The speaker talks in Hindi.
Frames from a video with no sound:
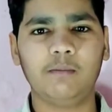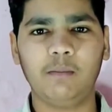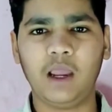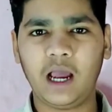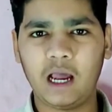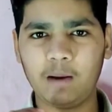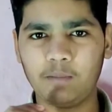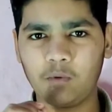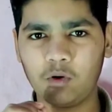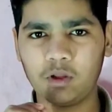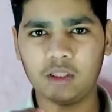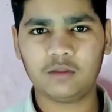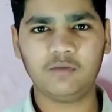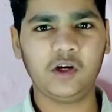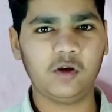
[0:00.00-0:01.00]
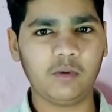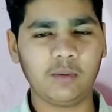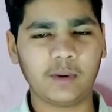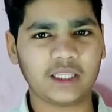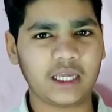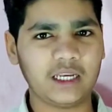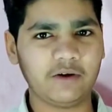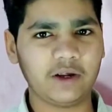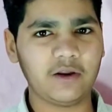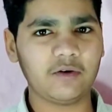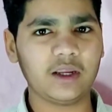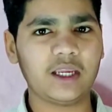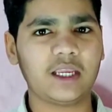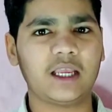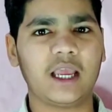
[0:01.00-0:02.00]
मैं आपको इस वीडियो में बताने वाला
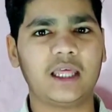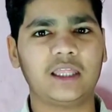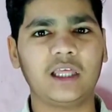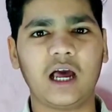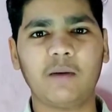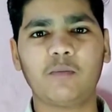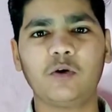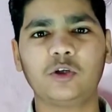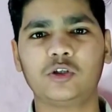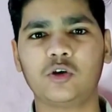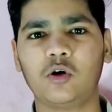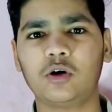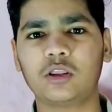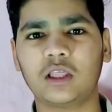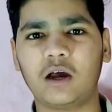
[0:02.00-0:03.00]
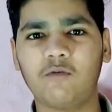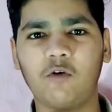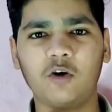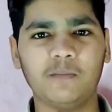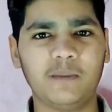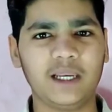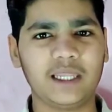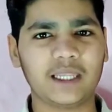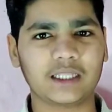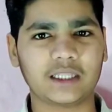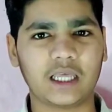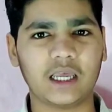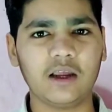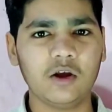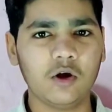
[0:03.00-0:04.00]
हूँ कि कैसे आपको शॉर्ट्स अवार्ड मिल
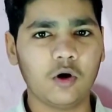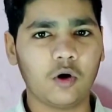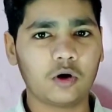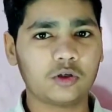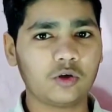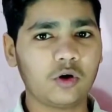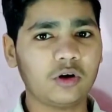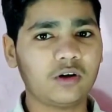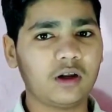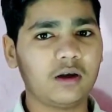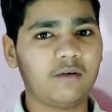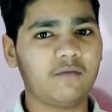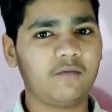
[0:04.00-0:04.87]
सकता है और शॉर्ट